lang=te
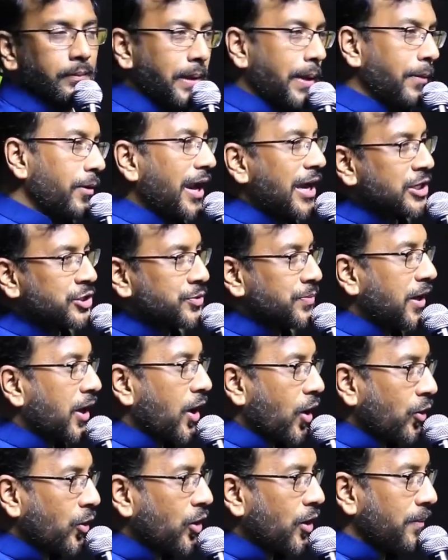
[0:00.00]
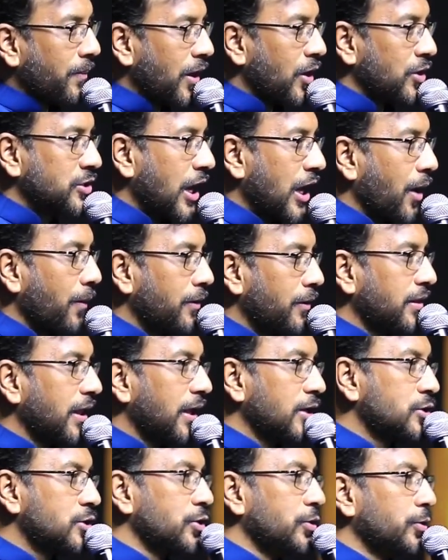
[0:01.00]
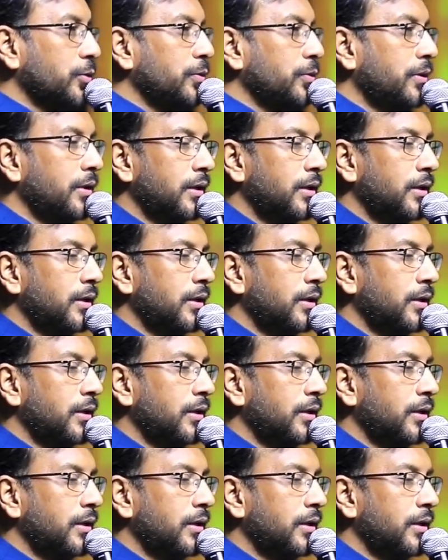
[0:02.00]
మేము రాజమండ్రిలో ఉంటాం మీలో చాలామంది తెలుసు